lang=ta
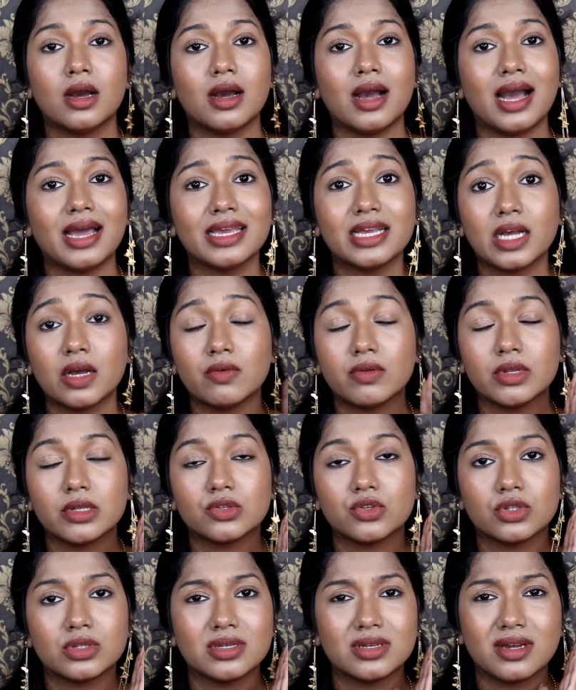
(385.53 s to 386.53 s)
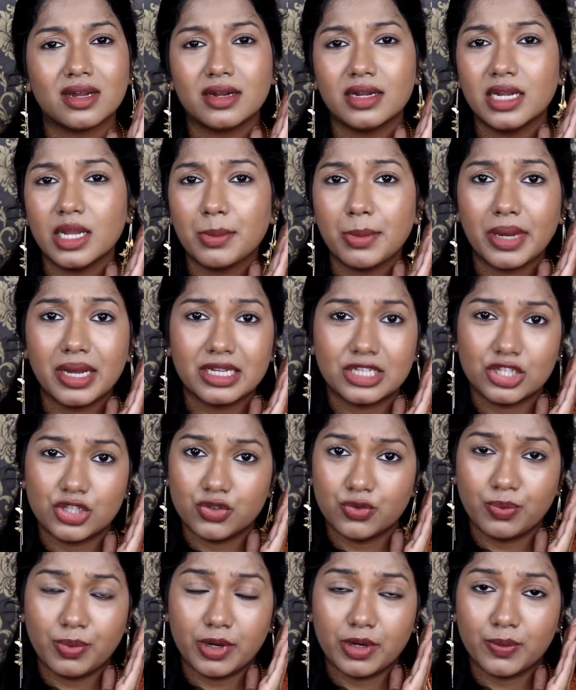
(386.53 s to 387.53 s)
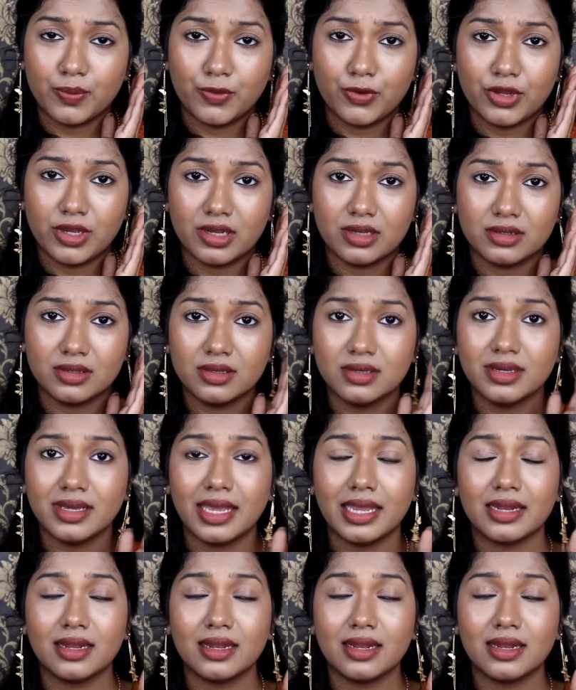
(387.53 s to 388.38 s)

ஹை கவரேஜ் வந்து கண்டிப்பாக அச்சீவ் பண்ண முடியாது